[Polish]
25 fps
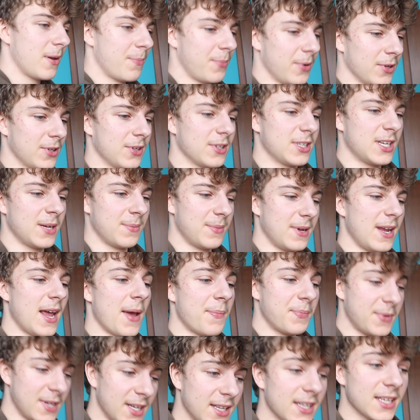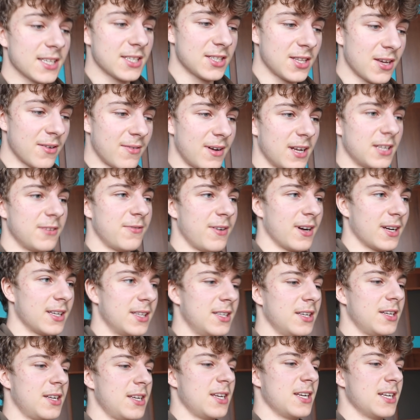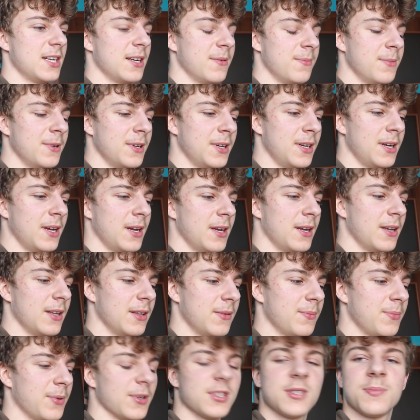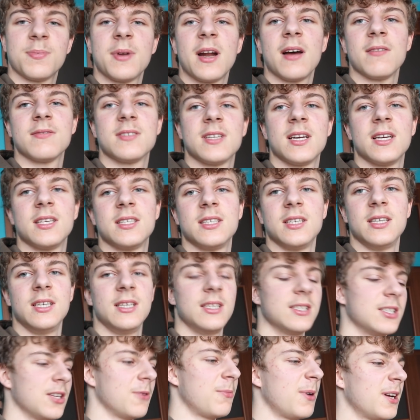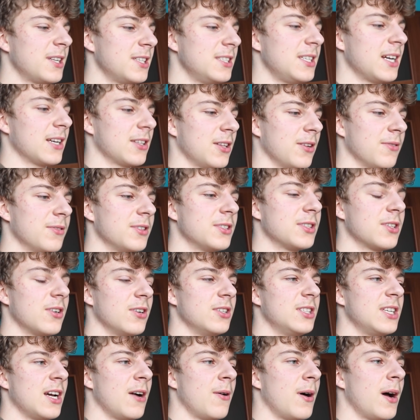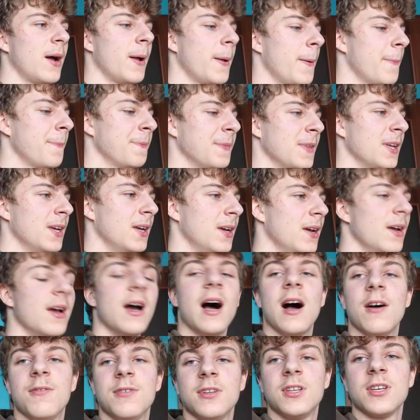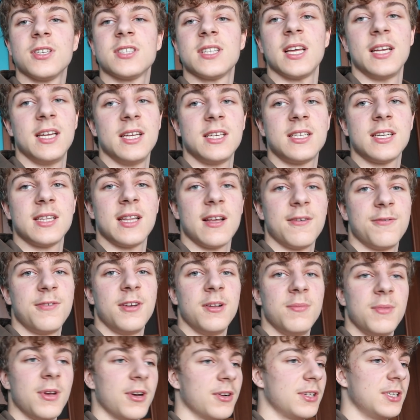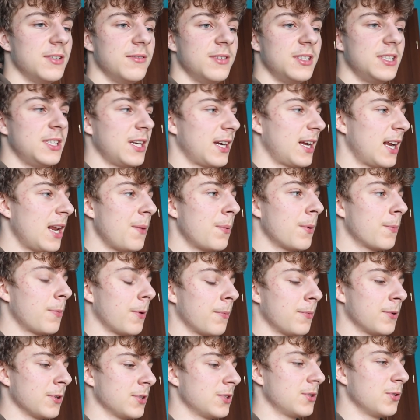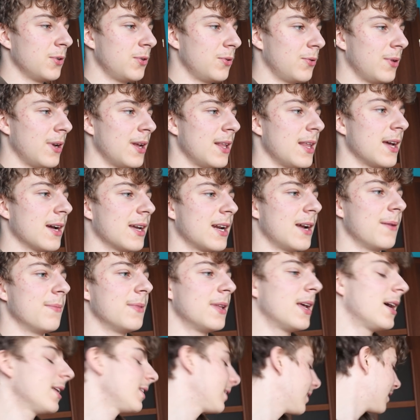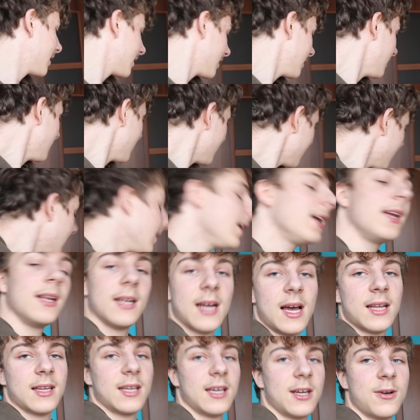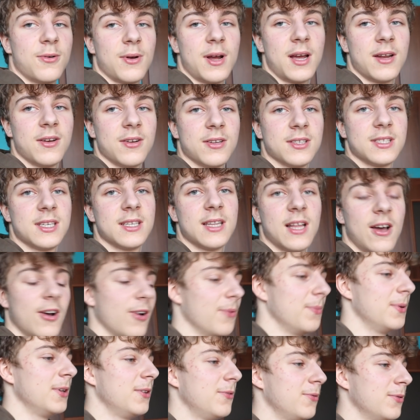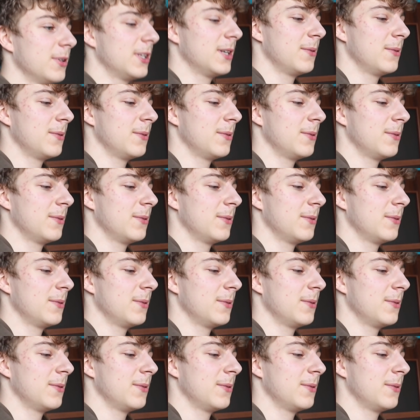je po to, żeby je przetestować faktycznie, żeby posprawdzać i zobaczyć jak to wszystko działa. A wy dostaniecie na filmie oczywiście klipy po prostu, które nagram na tej i na tej hulajnodze na obydwu,